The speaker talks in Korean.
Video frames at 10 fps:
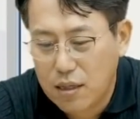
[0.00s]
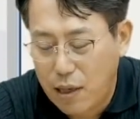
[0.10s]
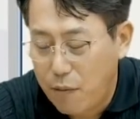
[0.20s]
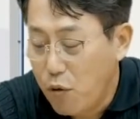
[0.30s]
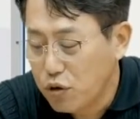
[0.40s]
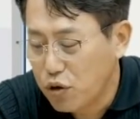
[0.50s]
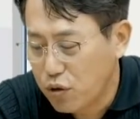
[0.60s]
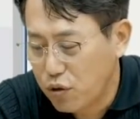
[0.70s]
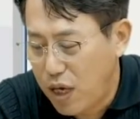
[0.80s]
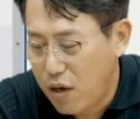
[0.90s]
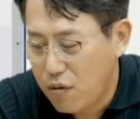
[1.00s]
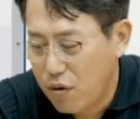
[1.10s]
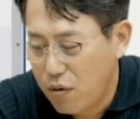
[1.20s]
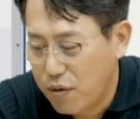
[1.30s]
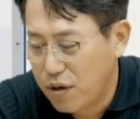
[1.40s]
당황스럽기도
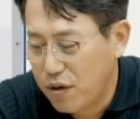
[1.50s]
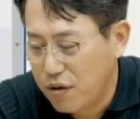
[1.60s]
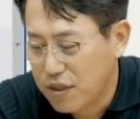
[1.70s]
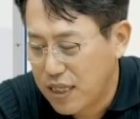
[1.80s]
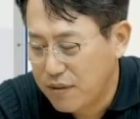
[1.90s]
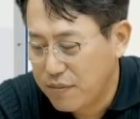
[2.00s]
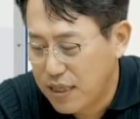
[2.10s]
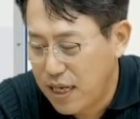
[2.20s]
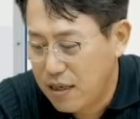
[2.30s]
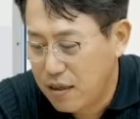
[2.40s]
하고 뭐 그러는 거지 않습니까?